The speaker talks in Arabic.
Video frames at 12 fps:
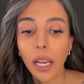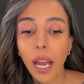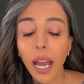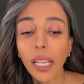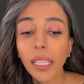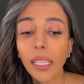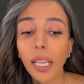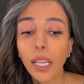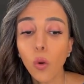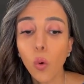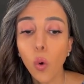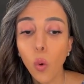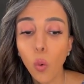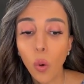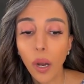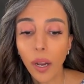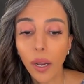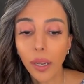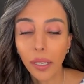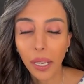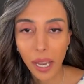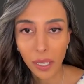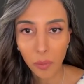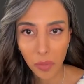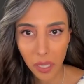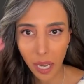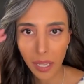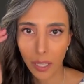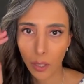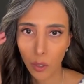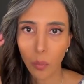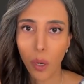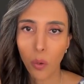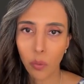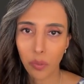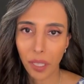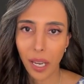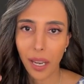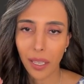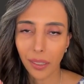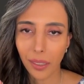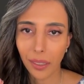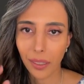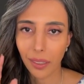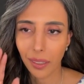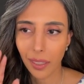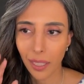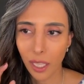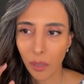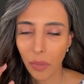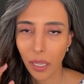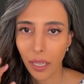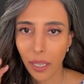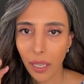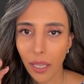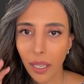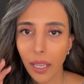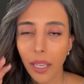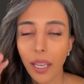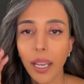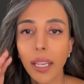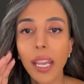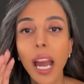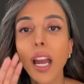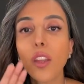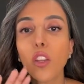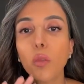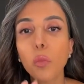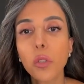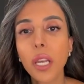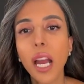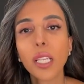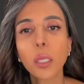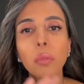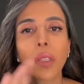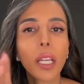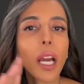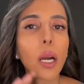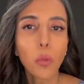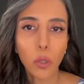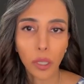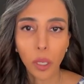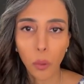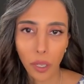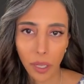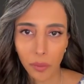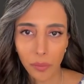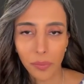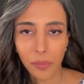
حتى لو هو كان مصحصح وما هو في حالة صدمة ياخذ المساعدة بطريقة ملتوية